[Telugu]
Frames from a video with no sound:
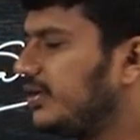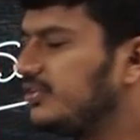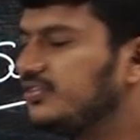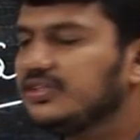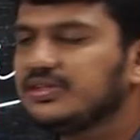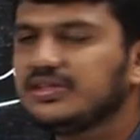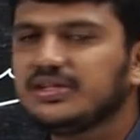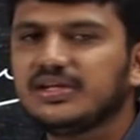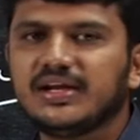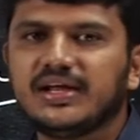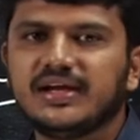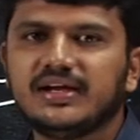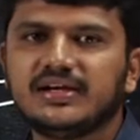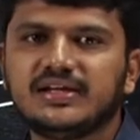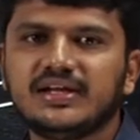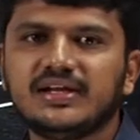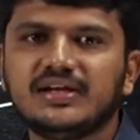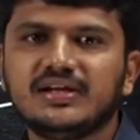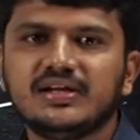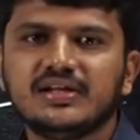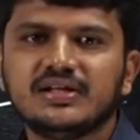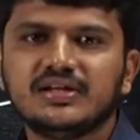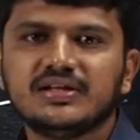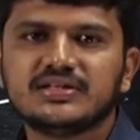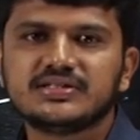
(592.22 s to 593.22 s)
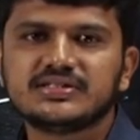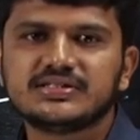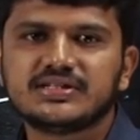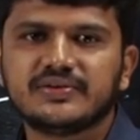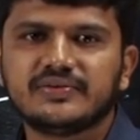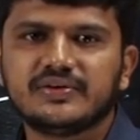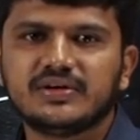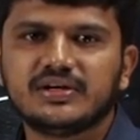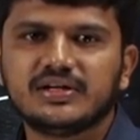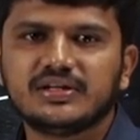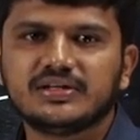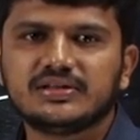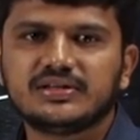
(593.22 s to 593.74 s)
పరిస్థితి నైన్టీన్
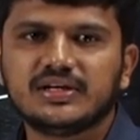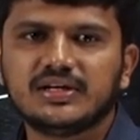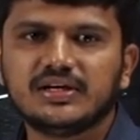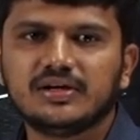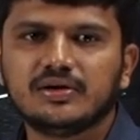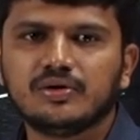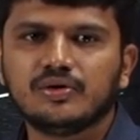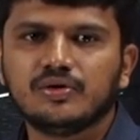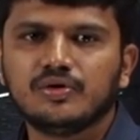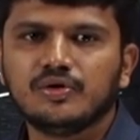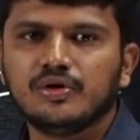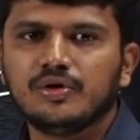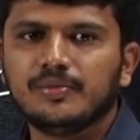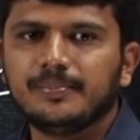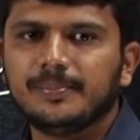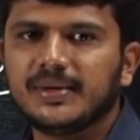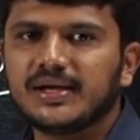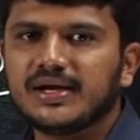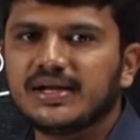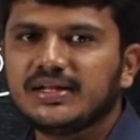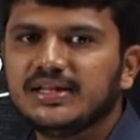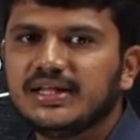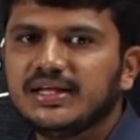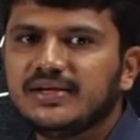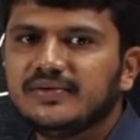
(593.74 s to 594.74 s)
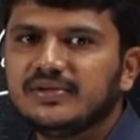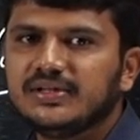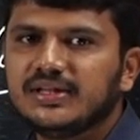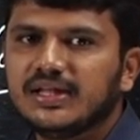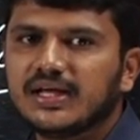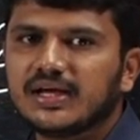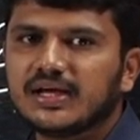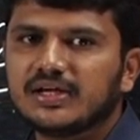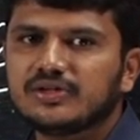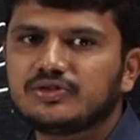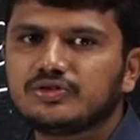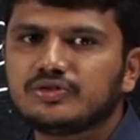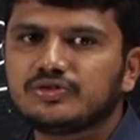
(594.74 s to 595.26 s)
సెవెంటీ త్రీలో మరి అదే
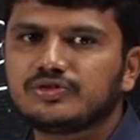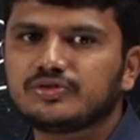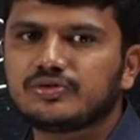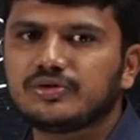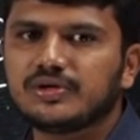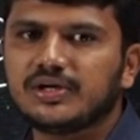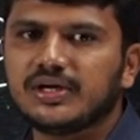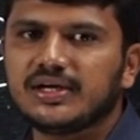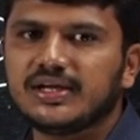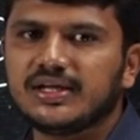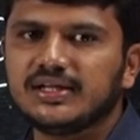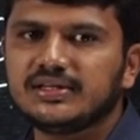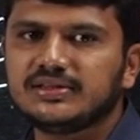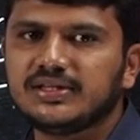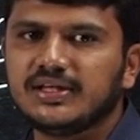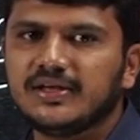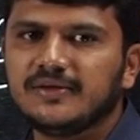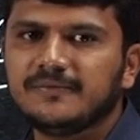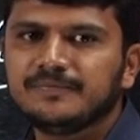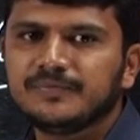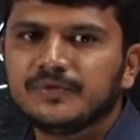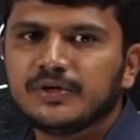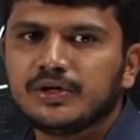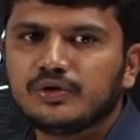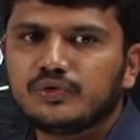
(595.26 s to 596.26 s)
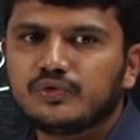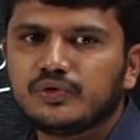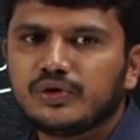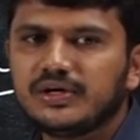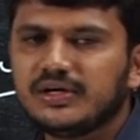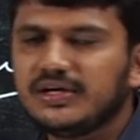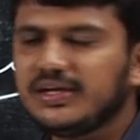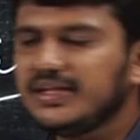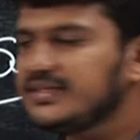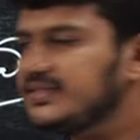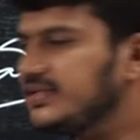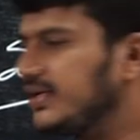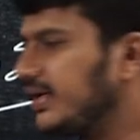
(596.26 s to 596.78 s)
విధంగా చూసుకున్నట్టయితే
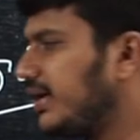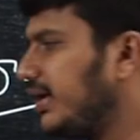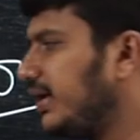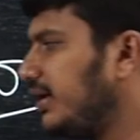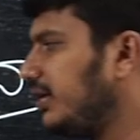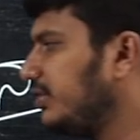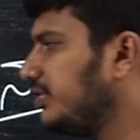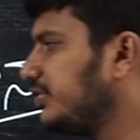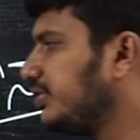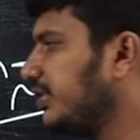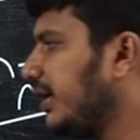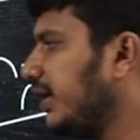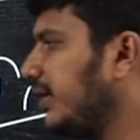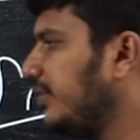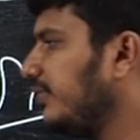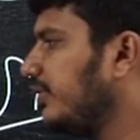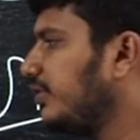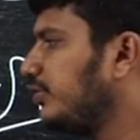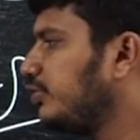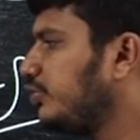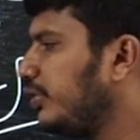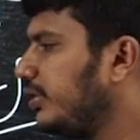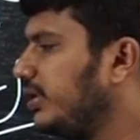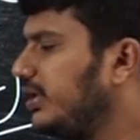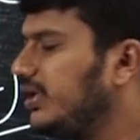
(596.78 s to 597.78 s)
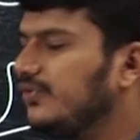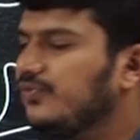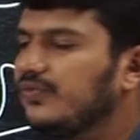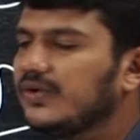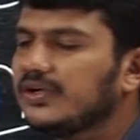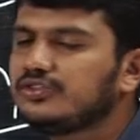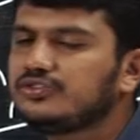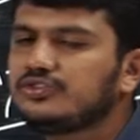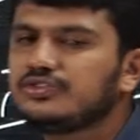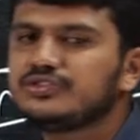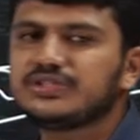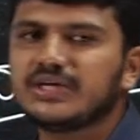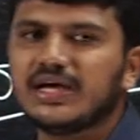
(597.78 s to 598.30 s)
ట్వంటీ సెకండ్ జాను ట్వంటీ
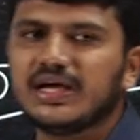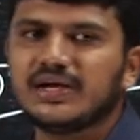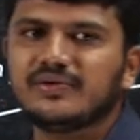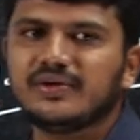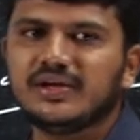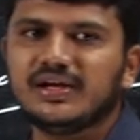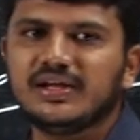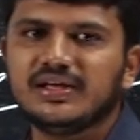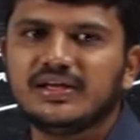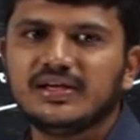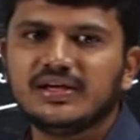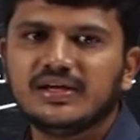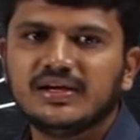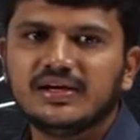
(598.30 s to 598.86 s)
ఫస్ట్ జనవరి